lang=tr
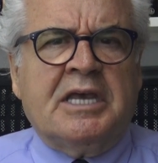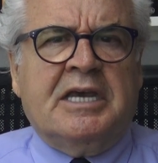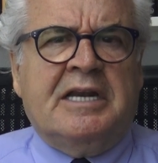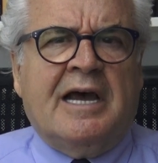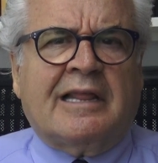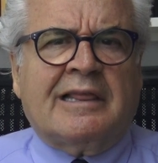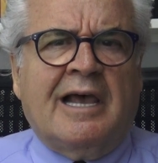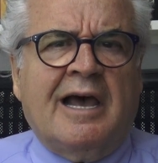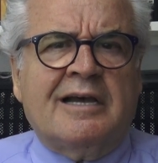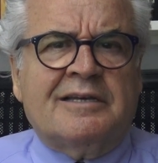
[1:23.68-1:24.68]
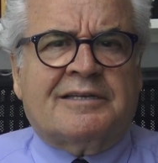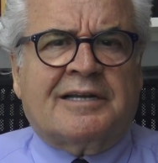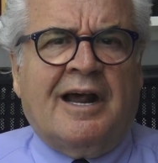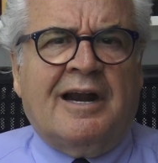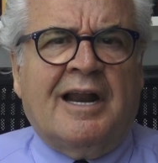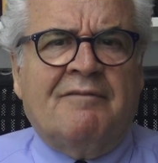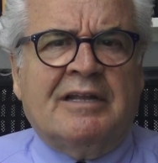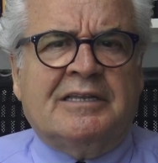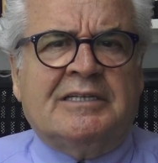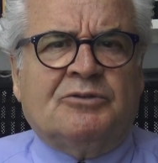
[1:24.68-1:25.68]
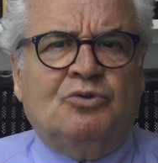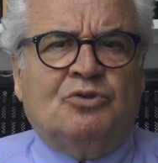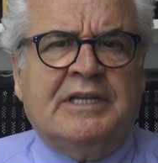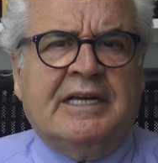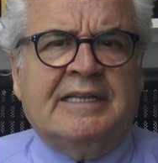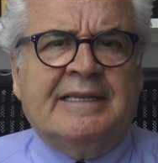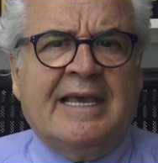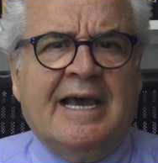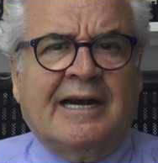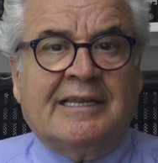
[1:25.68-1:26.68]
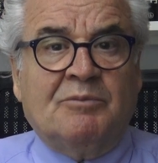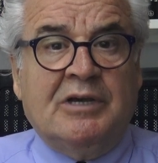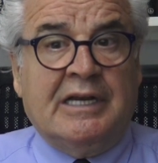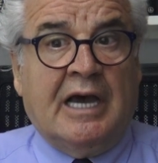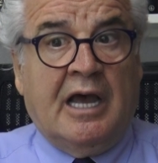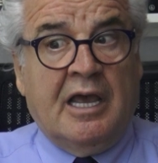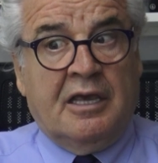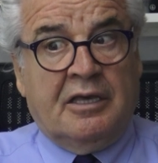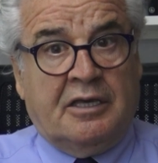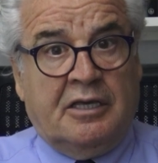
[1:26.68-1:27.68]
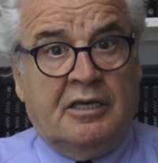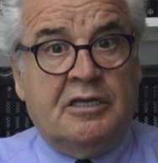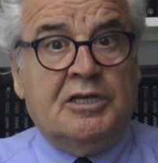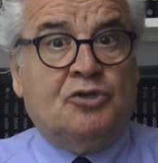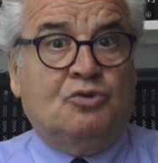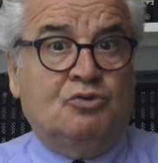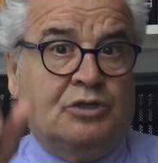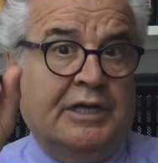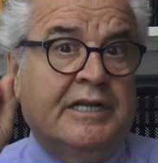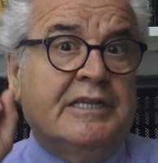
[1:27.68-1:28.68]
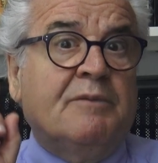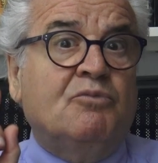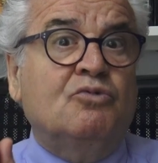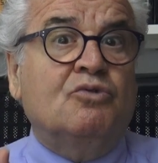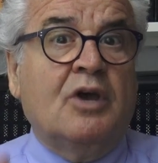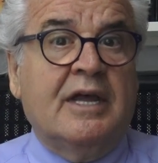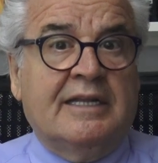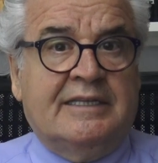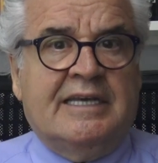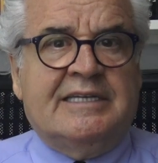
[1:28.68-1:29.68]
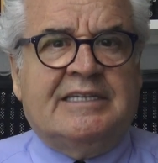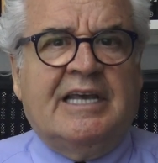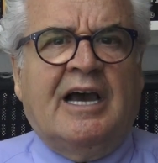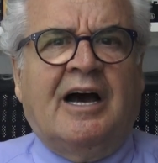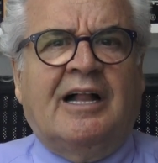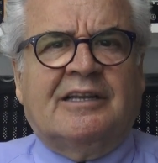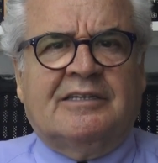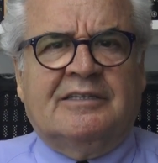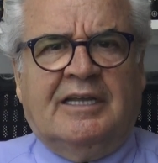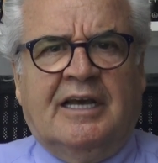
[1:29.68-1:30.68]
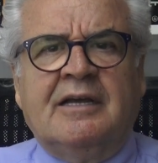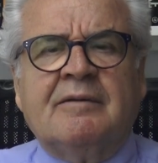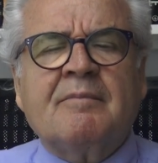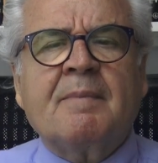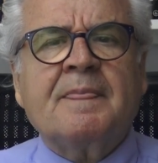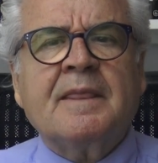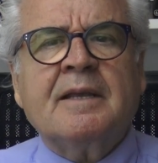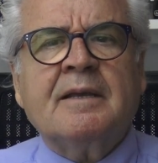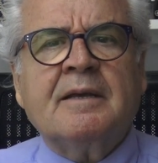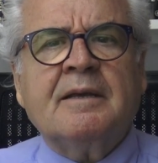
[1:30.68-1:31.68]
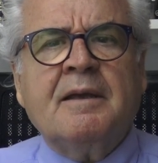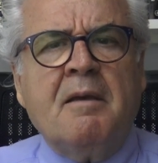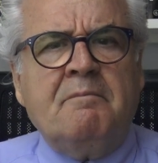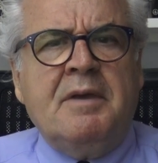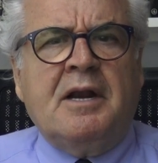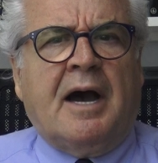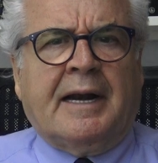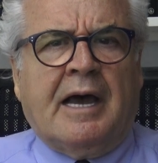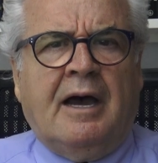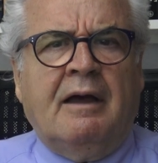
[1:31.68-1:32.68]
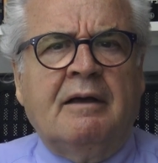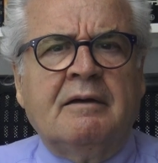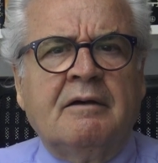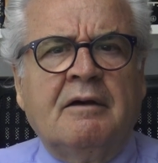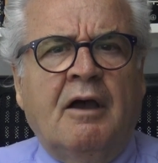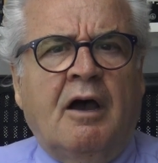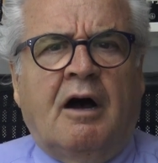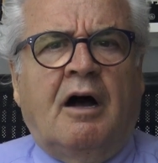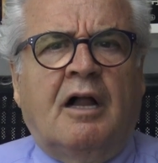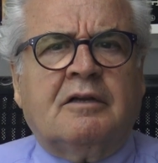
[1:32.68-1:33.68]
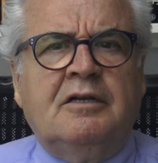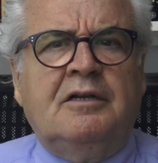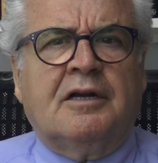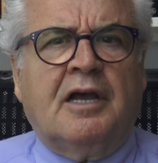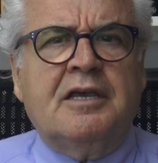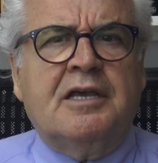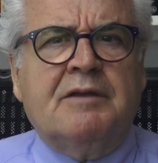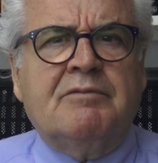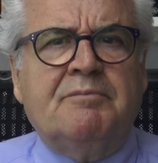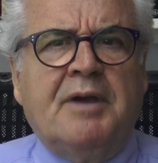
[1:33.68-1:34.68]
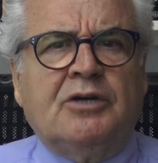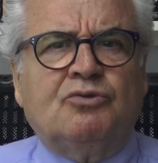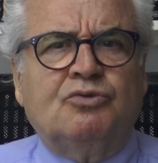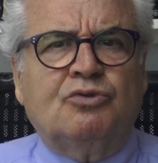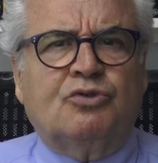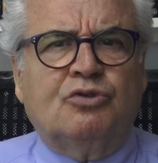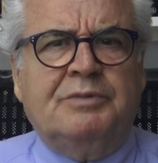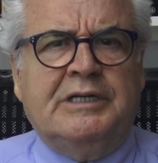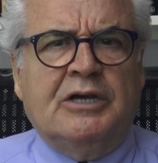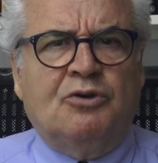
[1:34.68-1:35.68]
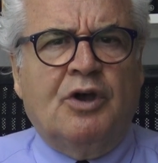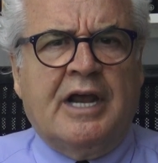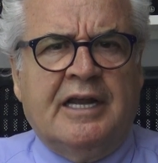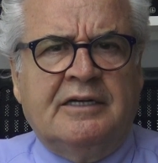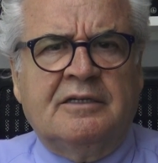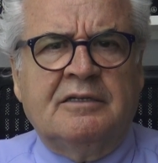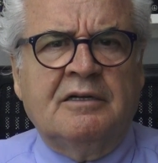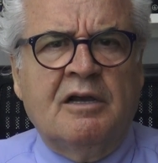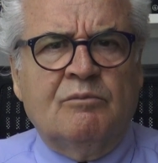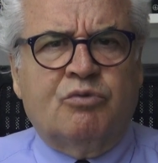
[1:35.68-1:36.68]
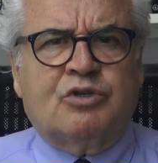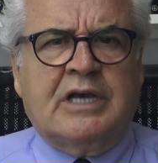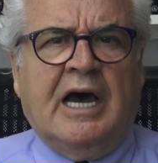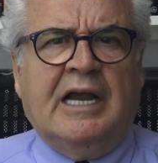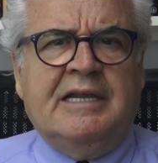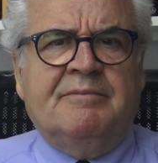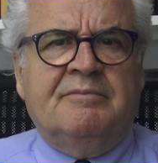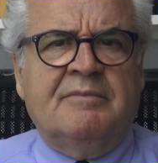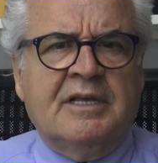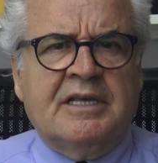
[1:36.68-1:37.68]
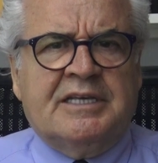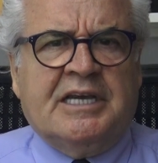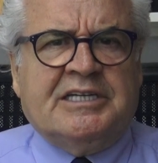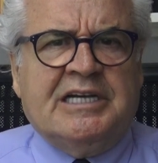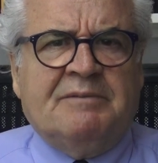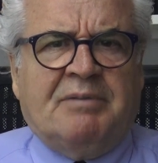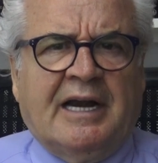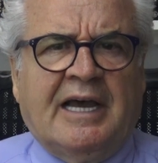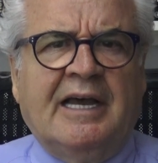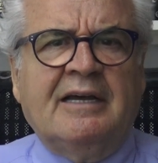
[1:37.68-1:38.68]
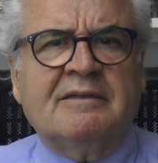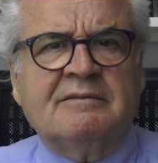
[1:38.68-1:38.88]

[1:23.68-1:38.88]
İnatla, ısrarla ve dış güçlerin de yardımıyla ki iç güçlerinde büyük desteği altında bir ara 6 lira 25 kuruşu bile gören bu zalim yeşil para,